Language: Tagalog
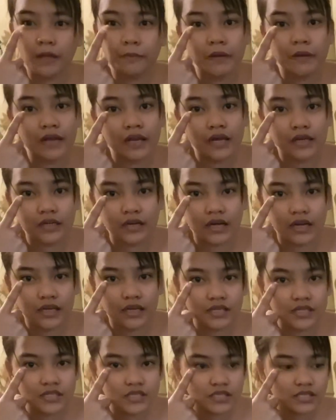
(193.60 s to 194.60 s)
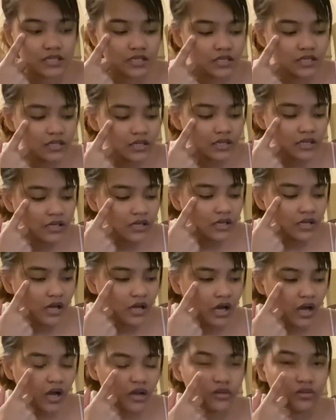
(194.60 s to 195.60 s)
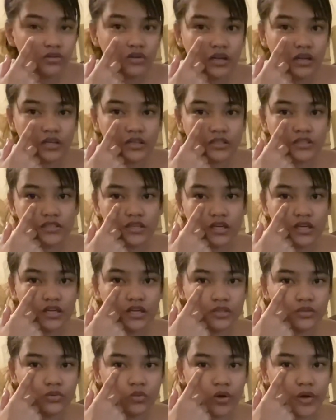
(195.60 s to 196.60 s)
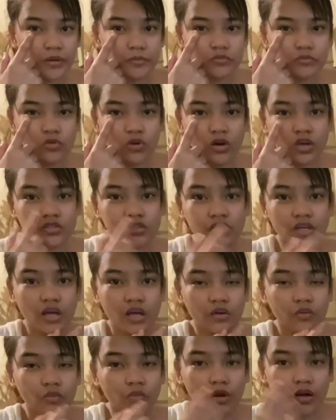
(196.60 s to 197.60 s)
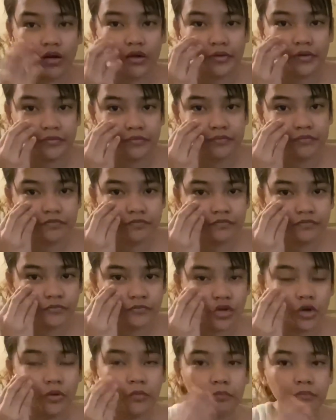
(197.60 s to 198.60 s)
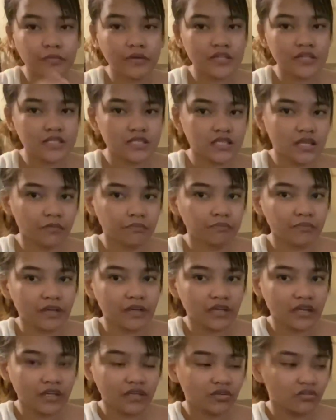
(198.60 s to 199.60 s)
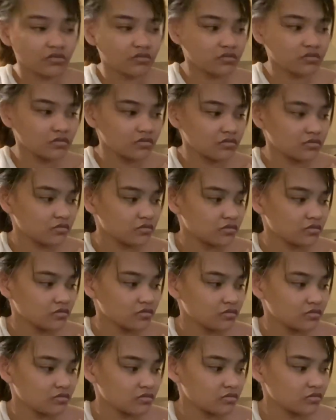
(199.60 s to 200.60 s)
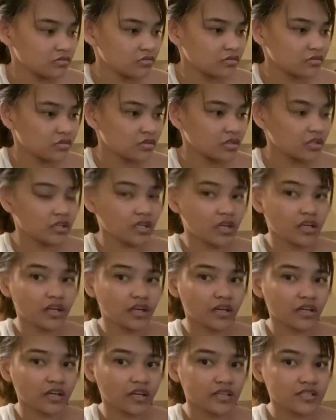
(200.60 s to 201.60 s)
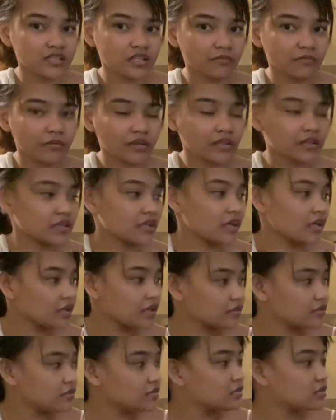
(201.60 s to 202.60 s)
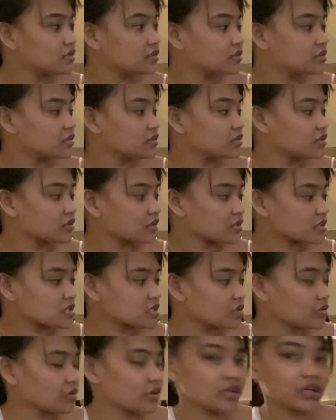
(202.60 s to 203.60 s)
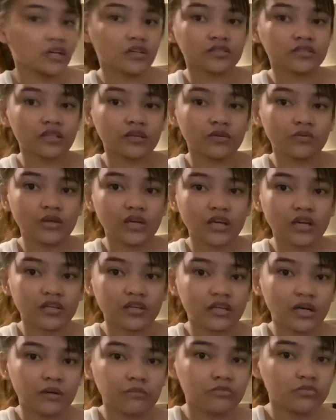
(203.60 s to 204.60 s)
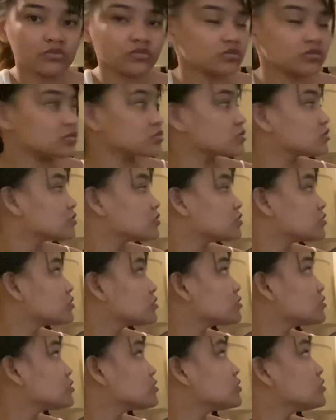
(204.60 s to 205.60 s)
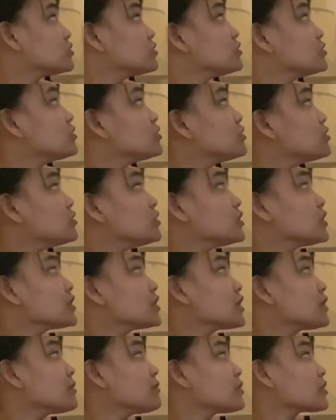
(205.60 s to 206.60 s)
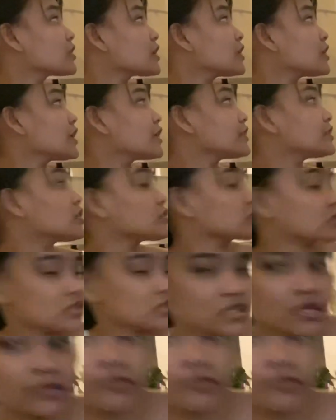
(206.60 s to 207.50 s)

pala guys, ano lang yan, warm water, ay warm compress lang pala yun. Ilalagay sa mata. Kasi walang, walang gamot. Ay, I'm okay later because I'm